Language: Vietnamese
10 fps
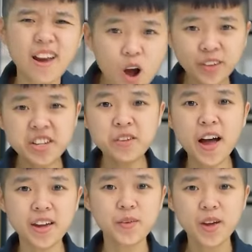mà lại hot đến như
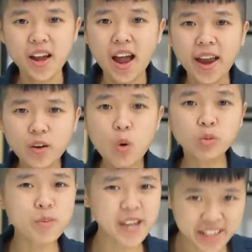vậy? Hãy
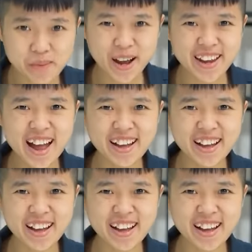cùng Tôm trải nghiệm ngay